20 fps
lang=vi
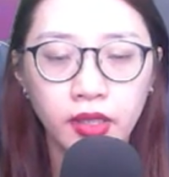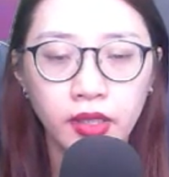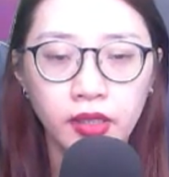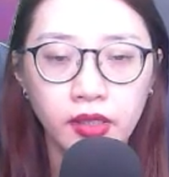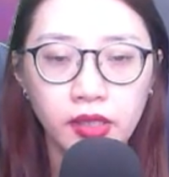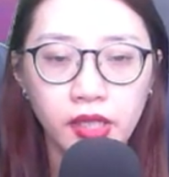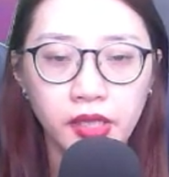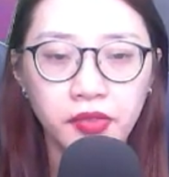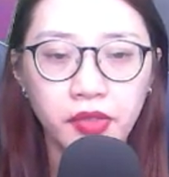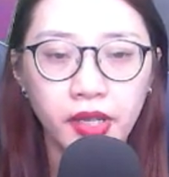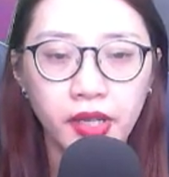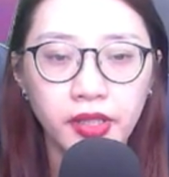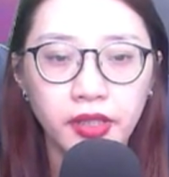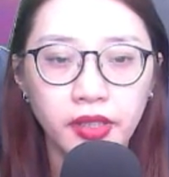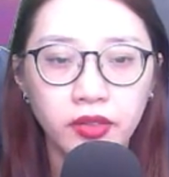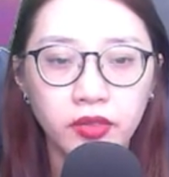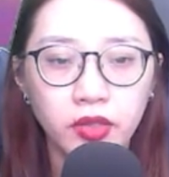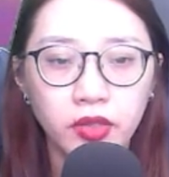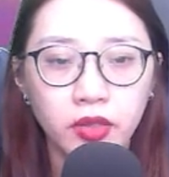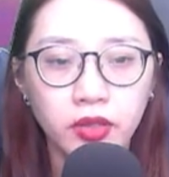Nghĩ vậy
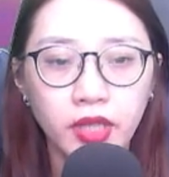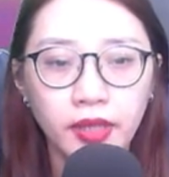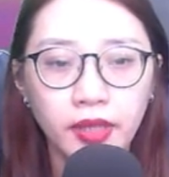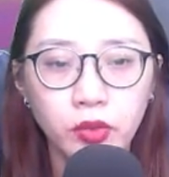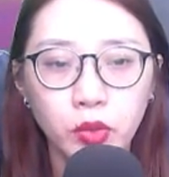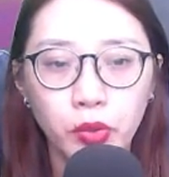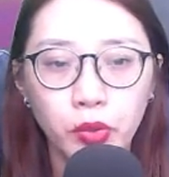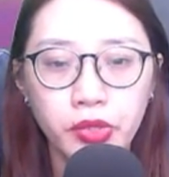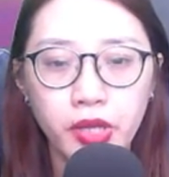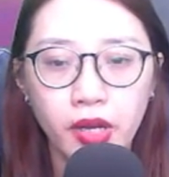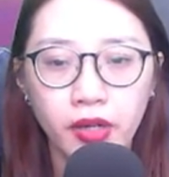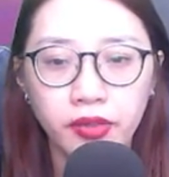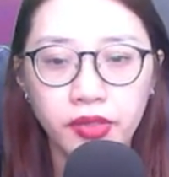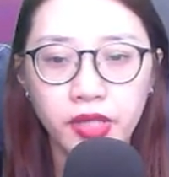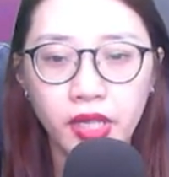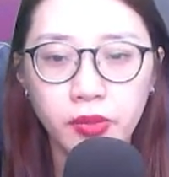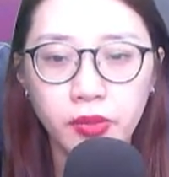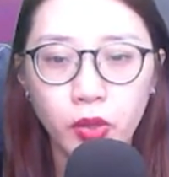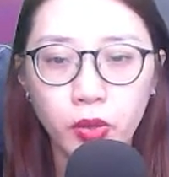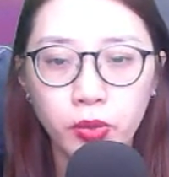từ thanh thu dọn
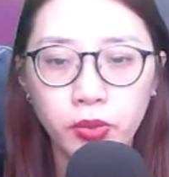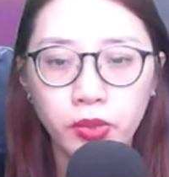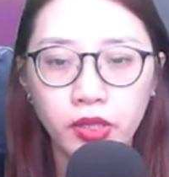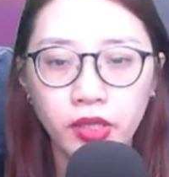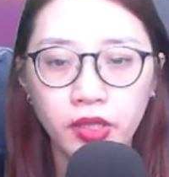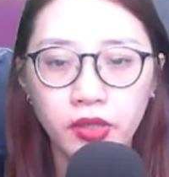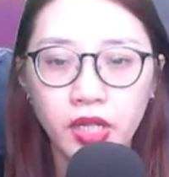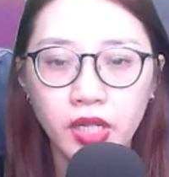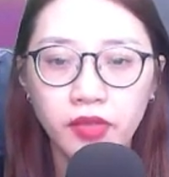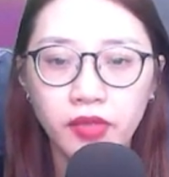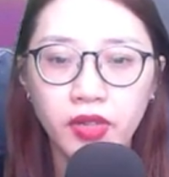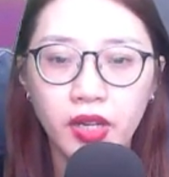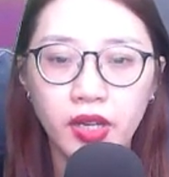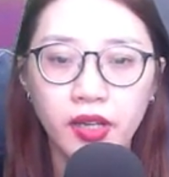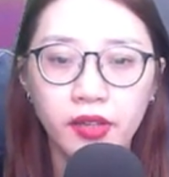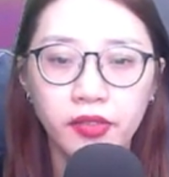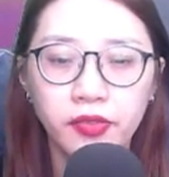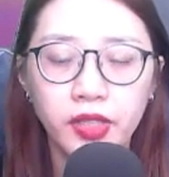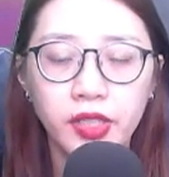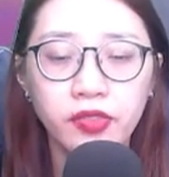giấy bút đi
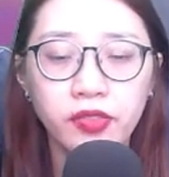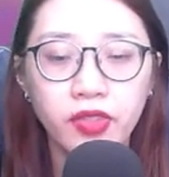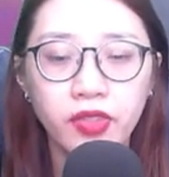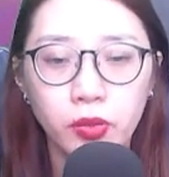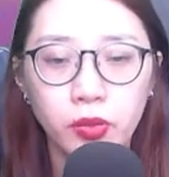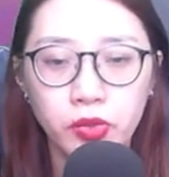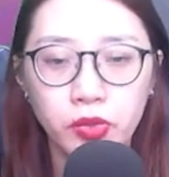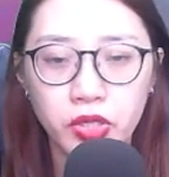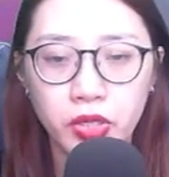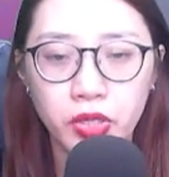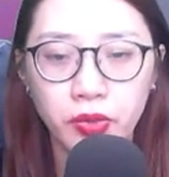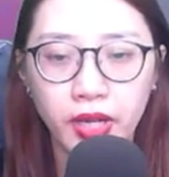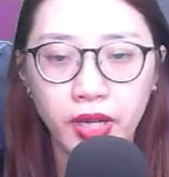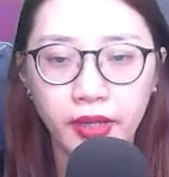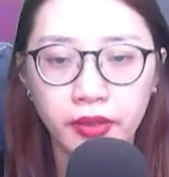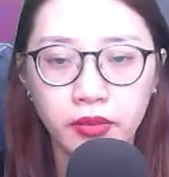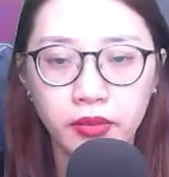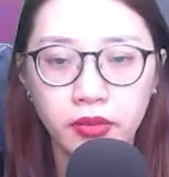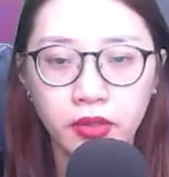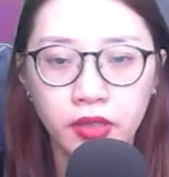về phía phòng Triệu Hằng